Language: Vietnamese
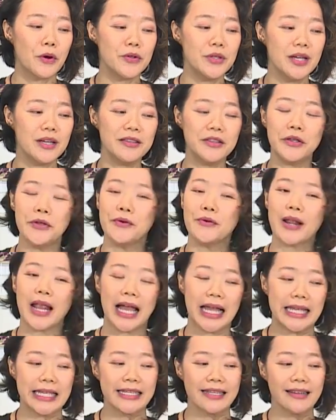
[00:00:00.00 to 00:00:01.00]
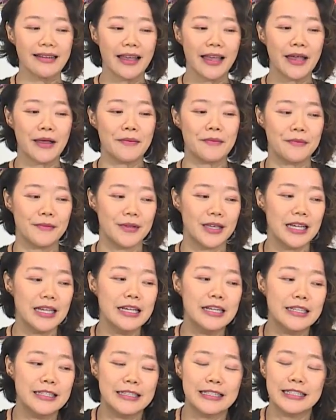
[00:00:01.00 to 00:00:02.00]
cô giới thiệu lại các em
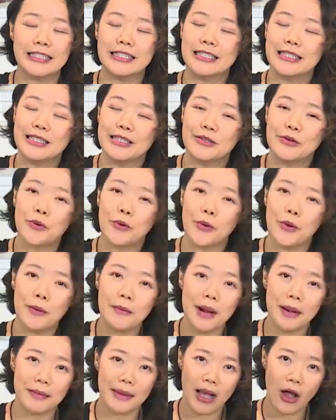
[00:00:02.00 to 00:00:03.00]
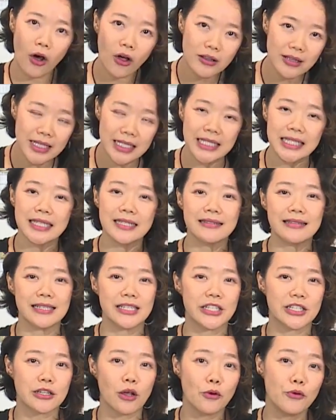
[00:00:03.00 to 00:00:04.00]
cái hình của mật mã Holland
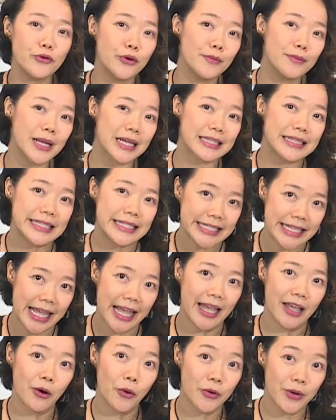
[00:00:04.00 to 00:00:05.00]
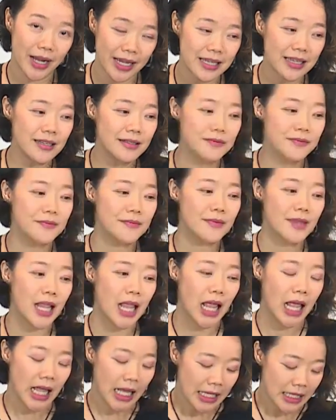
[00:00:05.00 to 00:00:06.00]
là 6 nhóm đặc tính nghề hồi nãy.
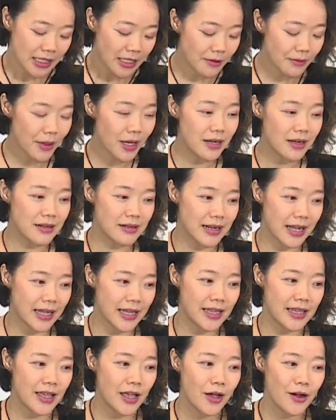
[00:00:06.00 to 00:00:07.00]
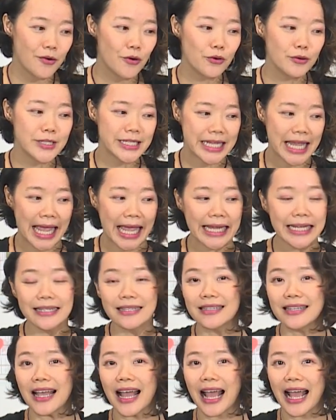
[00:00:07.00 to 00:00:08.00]
Nhưng mà lần này cô che
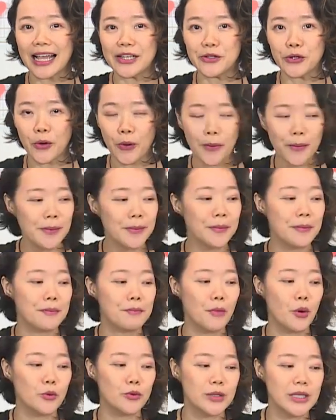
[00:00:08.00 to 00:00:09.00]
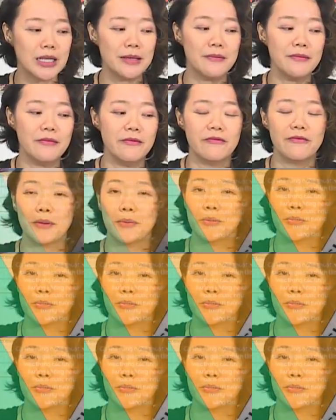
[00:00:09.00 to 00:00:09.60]
đi 2 nhóm màu tím và